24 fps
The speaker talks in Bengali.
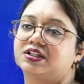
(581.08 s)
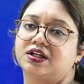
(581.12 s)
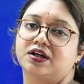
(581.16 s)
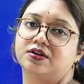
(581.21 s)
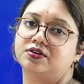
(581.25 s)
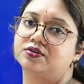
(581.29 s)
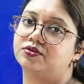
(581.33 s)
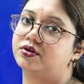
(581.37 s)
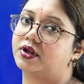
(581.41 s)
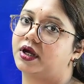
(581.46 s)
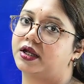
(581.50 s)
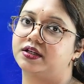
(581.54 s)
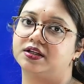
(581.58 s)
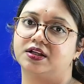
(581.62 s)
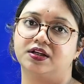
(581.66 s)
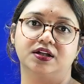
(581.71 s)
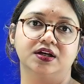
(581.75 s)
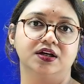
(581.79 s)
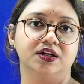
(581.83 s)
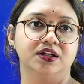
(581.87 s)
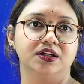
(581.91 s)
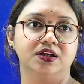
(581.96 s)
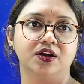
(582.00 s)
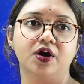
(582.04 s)
এটা কিন্তু নাইনটি
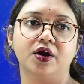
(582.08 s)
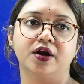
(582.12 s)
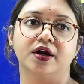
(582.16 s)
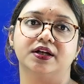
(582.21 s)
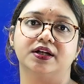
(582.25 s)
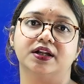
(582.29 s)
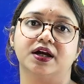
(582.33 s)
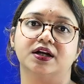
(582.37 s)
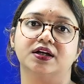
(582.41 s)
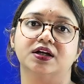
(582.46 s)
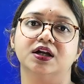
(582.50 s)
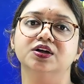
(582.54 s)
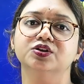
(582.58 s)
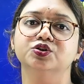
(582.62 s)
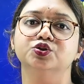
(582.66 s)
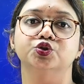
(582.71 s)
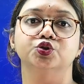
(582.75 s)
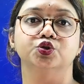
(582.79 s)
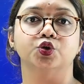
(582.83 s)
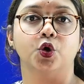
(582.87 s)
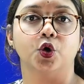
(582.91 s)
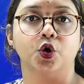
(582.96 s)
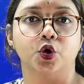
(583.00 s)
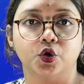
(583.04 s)
ডিগ্রি না এটা একটা
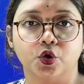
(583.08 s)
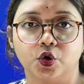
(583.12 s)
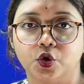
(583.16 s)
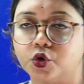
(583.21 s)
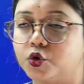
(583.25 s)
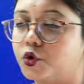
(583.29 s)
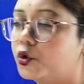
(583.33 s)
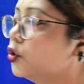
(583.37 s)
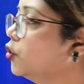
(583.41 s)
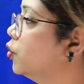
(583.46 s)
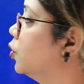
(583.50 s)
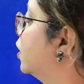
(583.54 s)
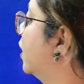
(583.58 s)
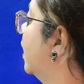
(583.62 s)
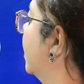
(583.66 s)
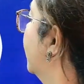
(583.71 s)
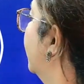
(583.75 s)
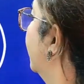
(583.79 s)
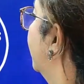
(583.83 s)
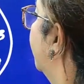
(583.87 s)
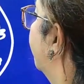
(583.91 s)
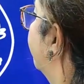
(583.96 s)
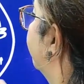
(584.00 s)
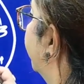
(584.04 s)
সরল কোণ
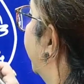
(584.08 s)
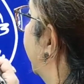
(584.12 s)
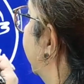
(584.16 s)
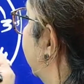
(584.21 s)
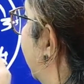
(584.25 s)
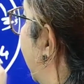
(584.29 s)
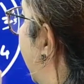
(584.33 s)
আর